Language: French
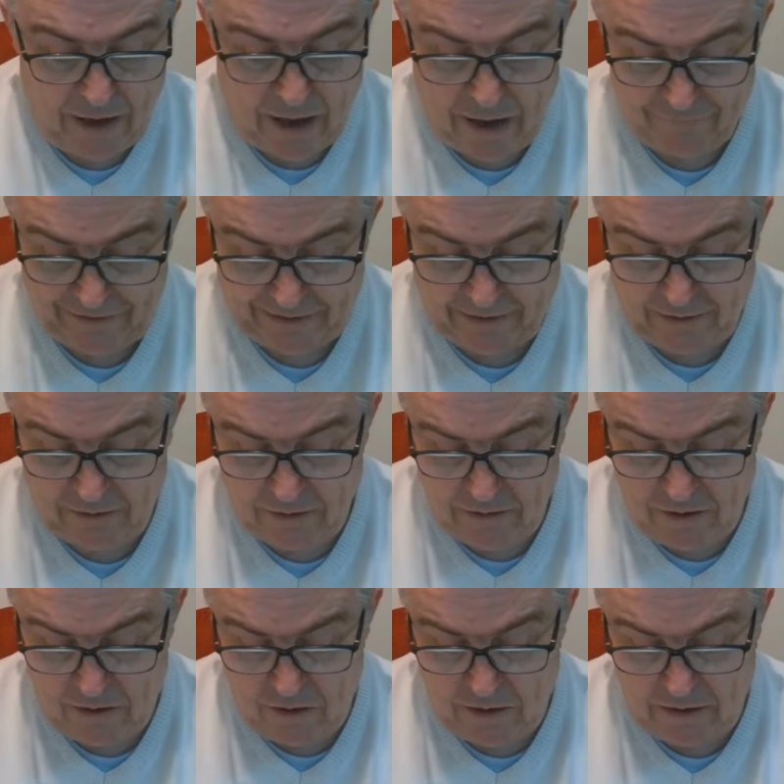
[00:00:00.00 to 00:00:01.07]
Avec
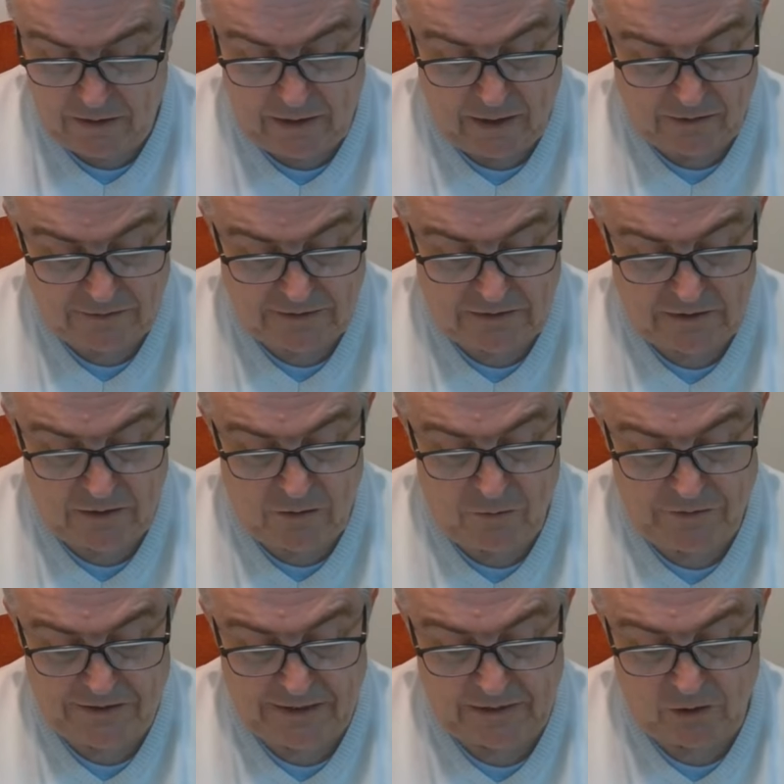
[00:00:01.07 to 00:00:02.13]
l'As, le
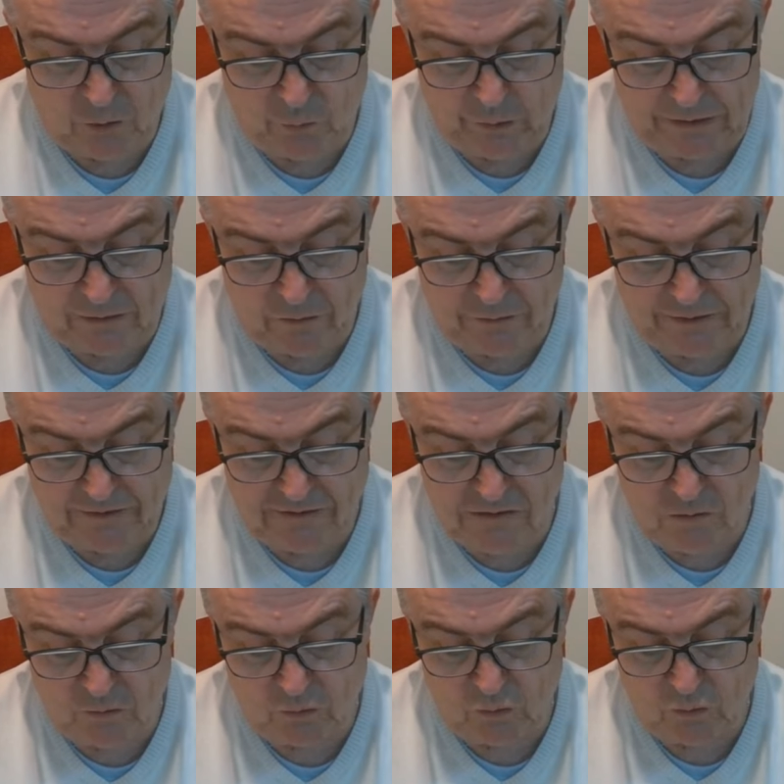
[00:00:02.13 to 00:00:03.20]
7, le 8, le
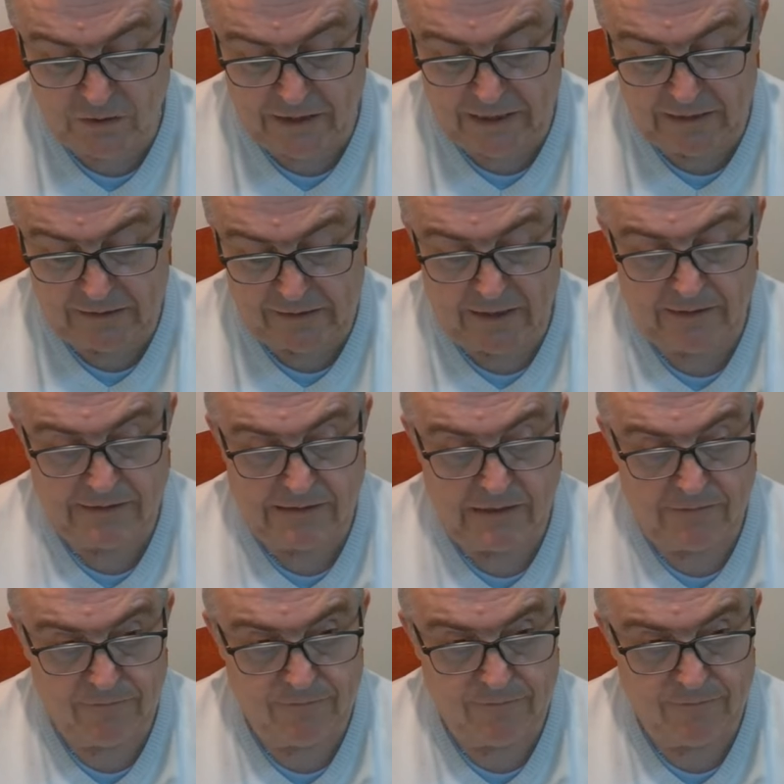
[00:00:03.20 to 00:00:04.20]
10, le 12 et le 13.